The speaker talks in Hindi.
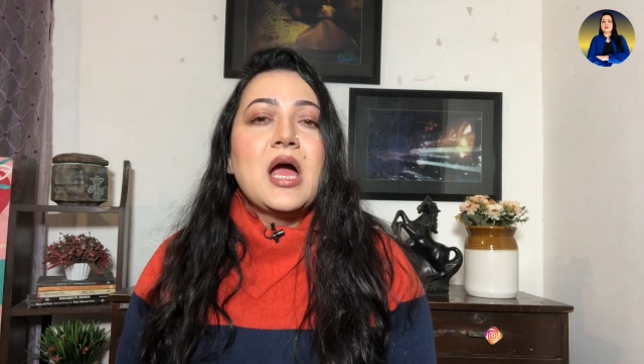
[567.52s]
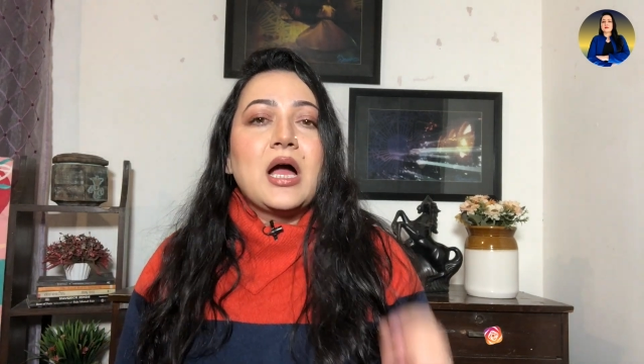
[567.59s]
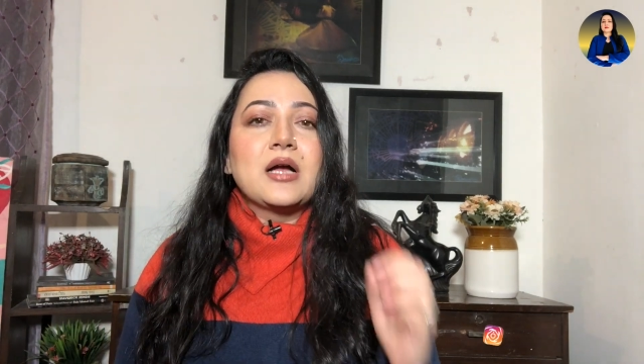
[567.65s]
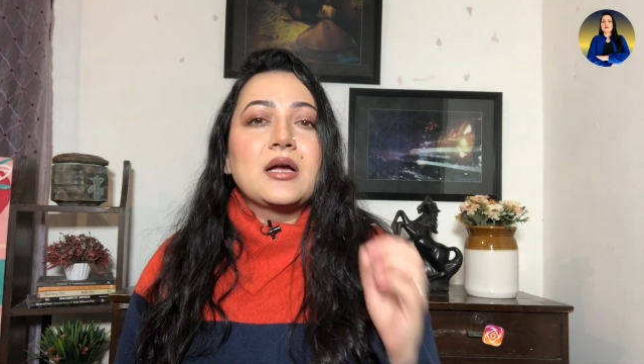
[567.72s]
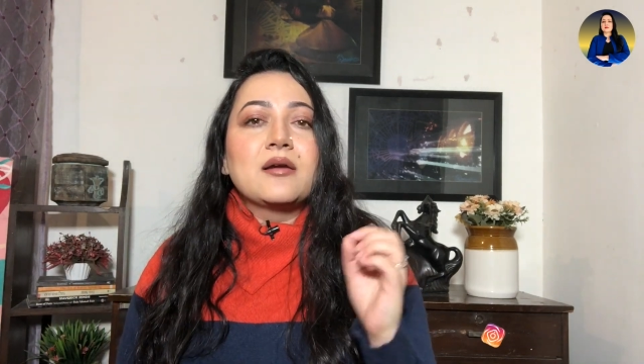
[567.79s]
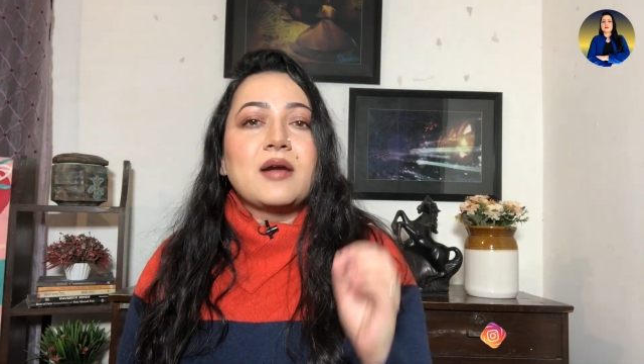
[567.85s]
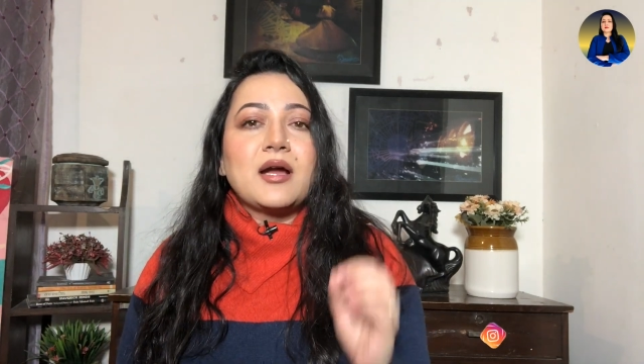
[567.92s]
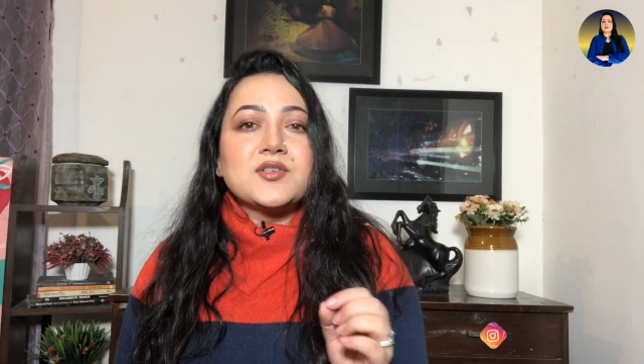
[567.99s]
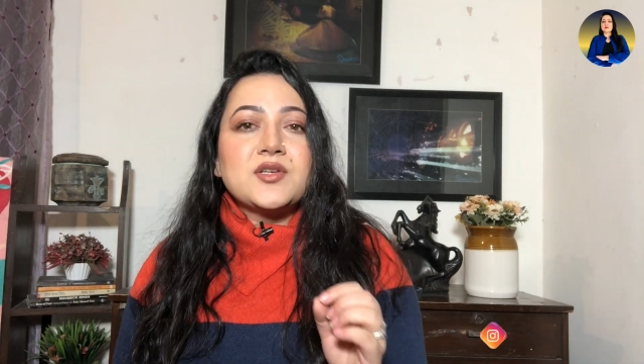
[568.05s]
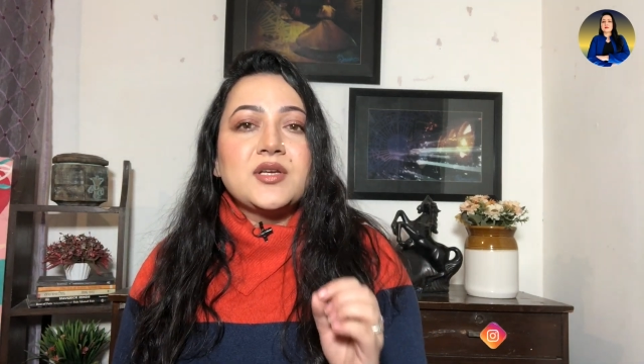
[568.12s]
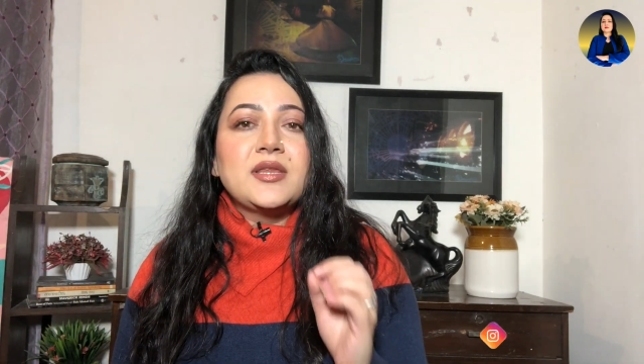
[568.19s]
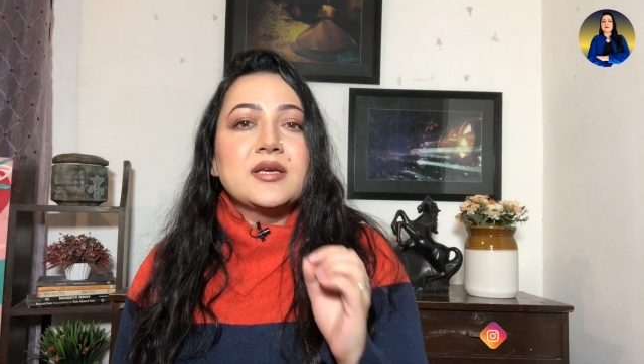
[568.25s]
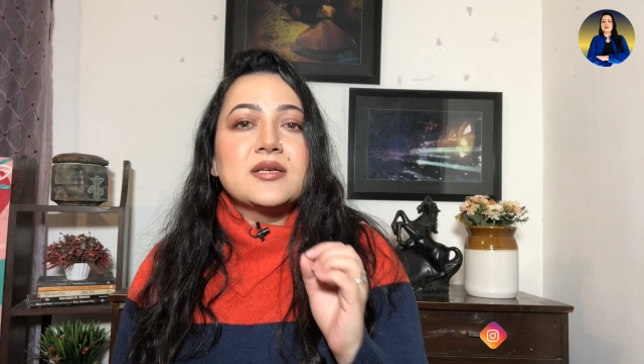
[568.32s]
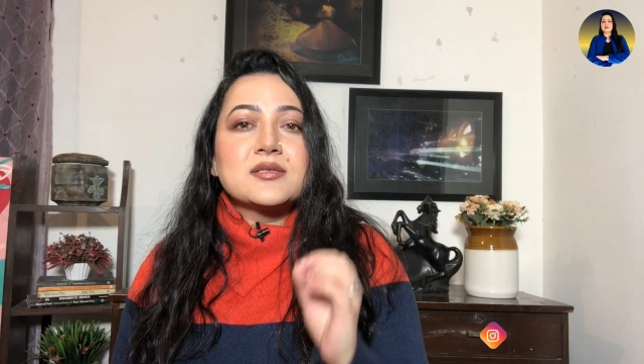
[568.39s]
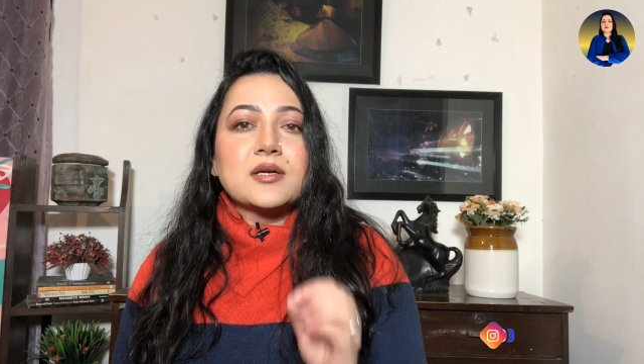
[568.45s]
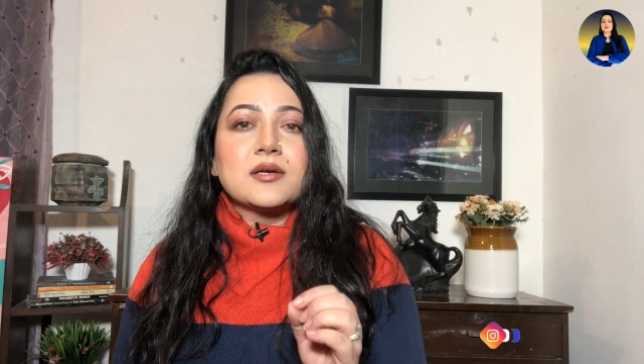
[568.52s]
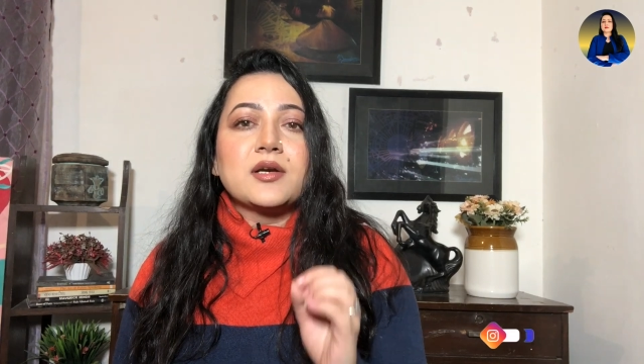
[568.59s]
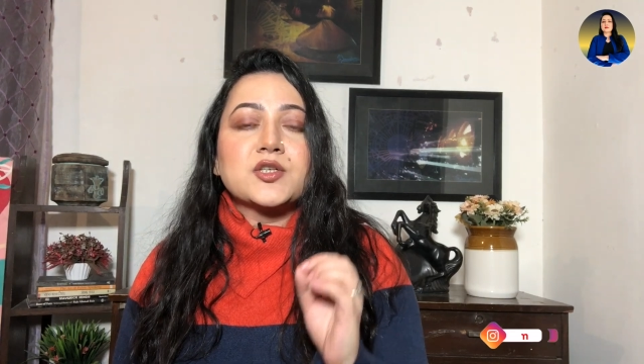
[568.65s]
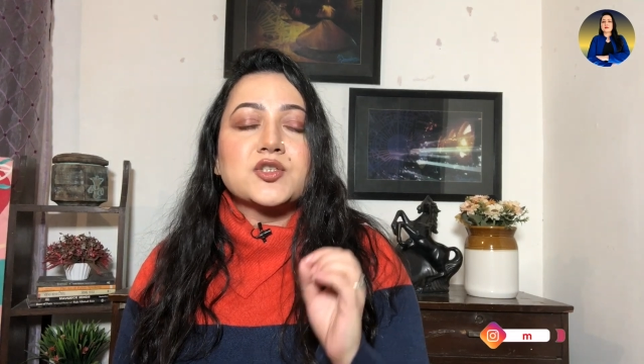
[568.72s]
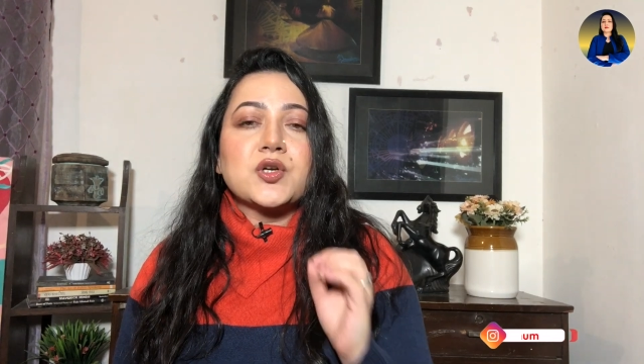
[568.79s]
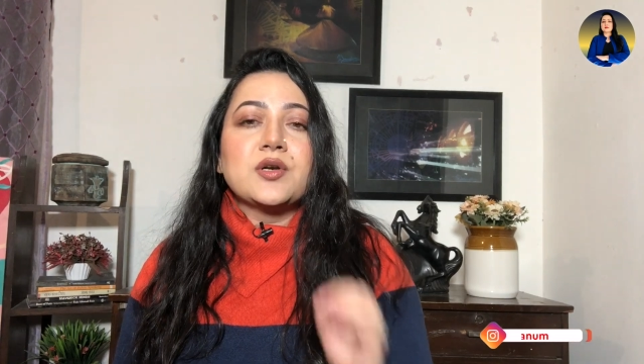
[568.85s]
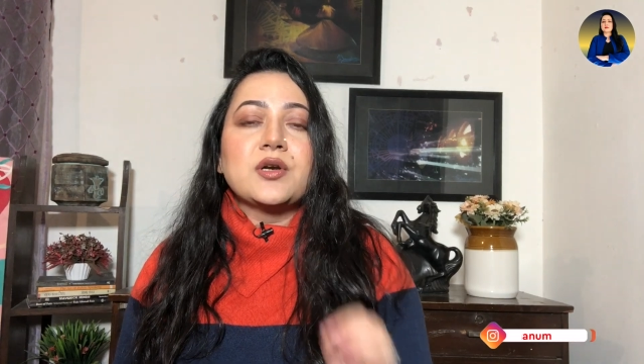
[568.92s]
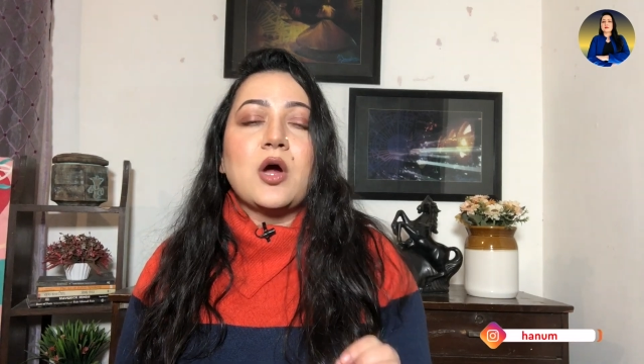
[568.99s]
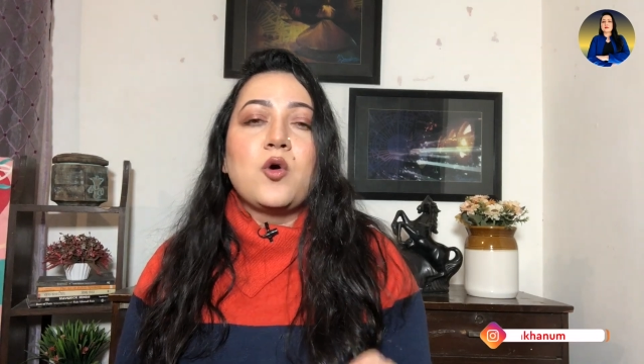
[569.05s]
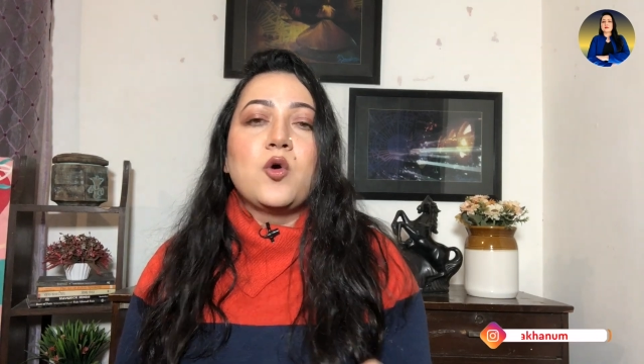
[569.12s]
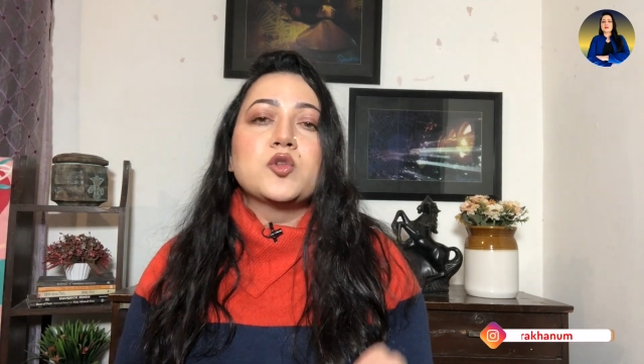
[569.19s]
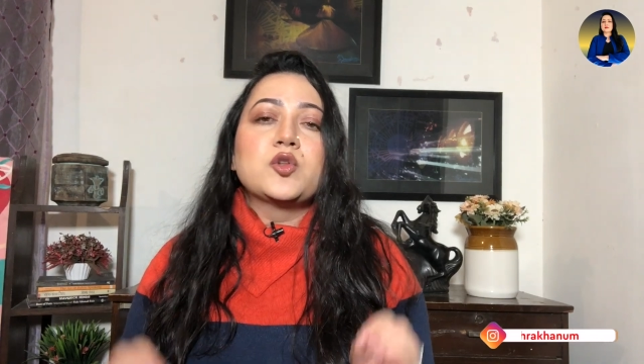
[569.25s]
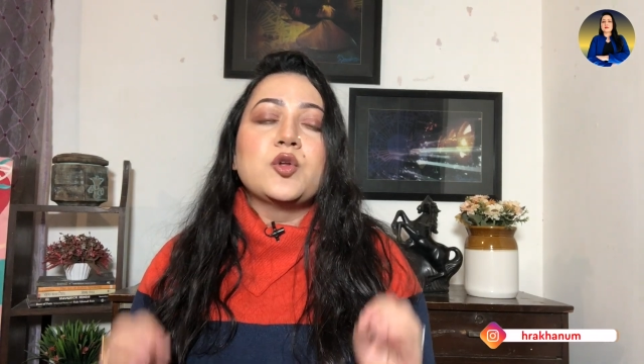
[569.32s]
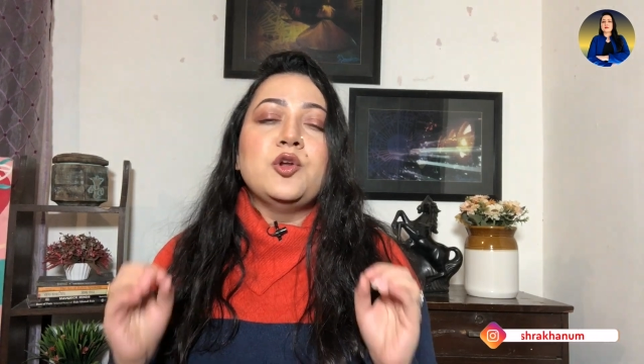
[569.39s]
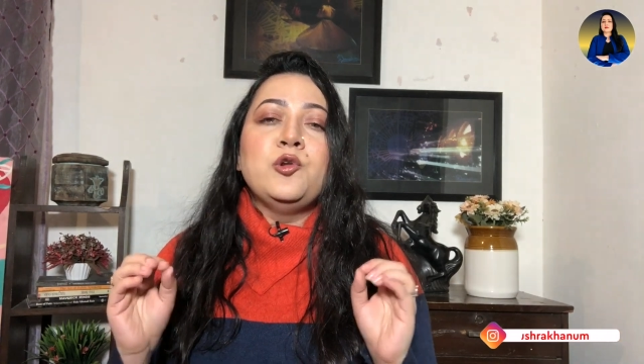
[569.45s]
अगर राजनीतिक संरक्षण ना
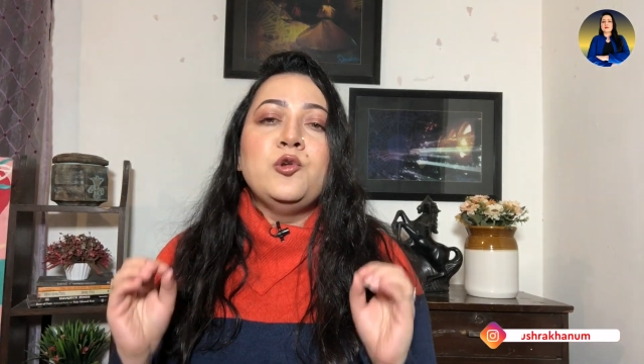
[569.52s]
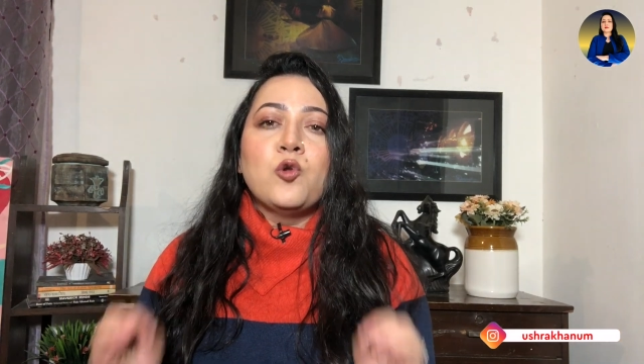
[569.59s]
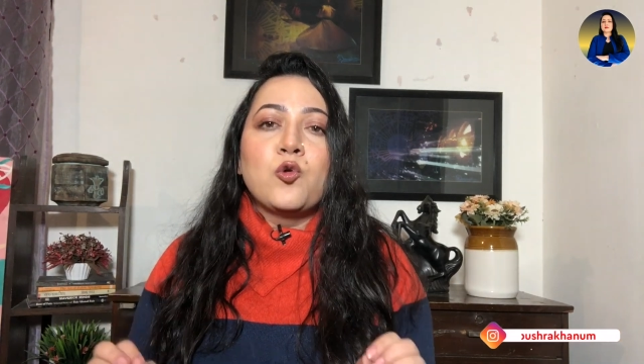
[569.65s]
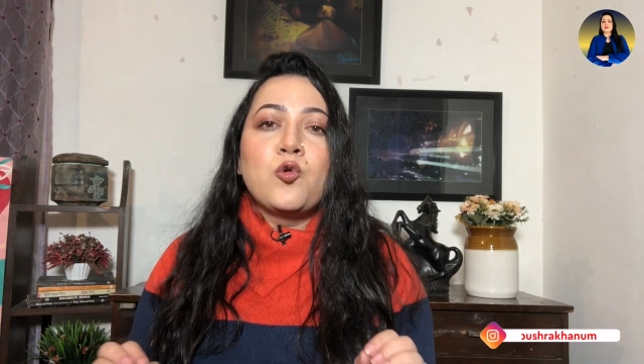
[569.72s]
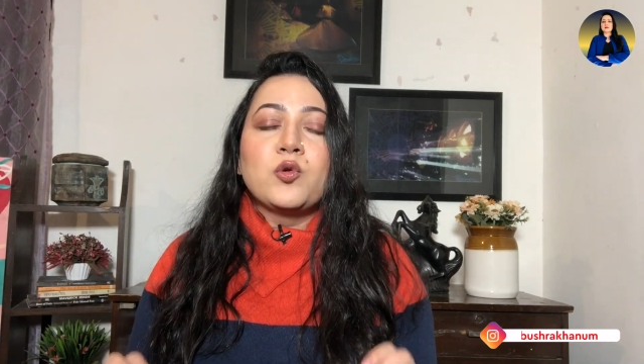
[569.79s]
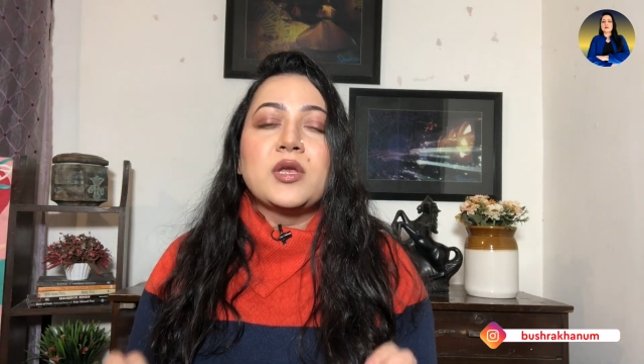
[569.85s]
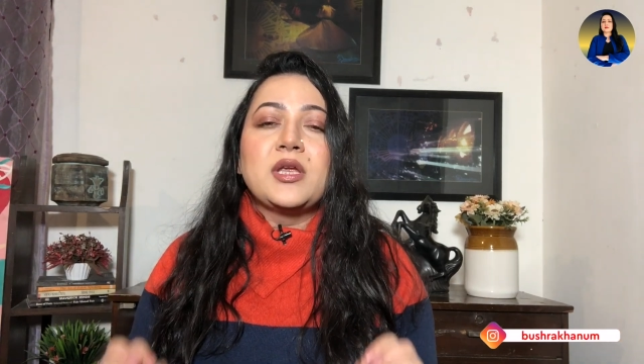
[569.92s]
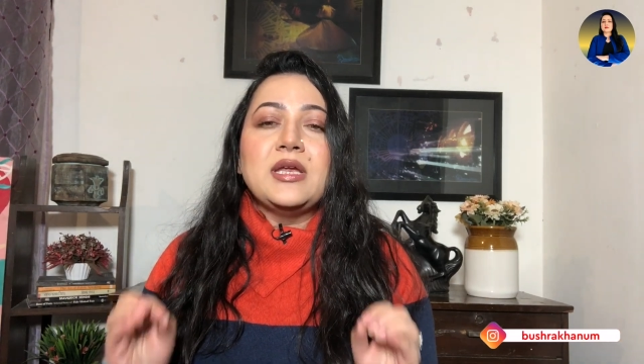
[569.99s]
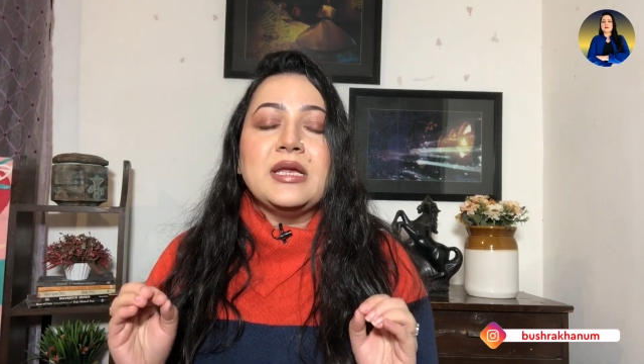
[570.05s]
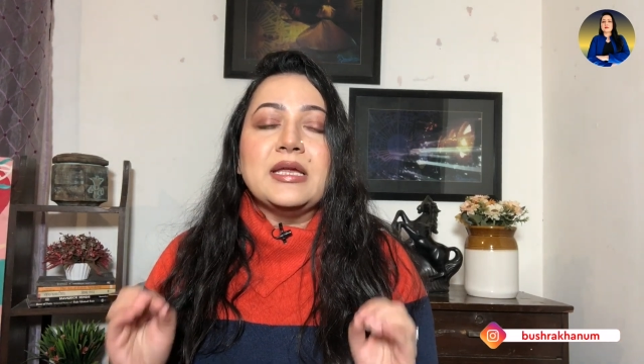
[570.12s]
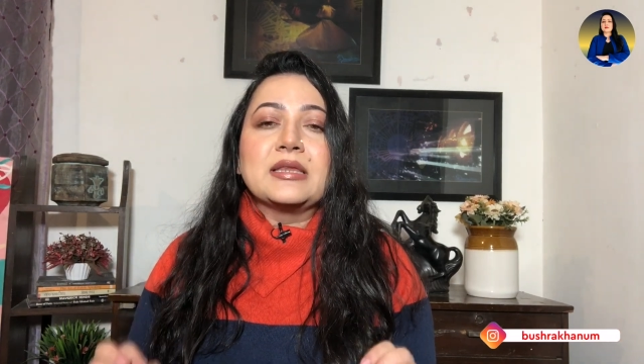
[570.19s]
हो तो इन लोगों की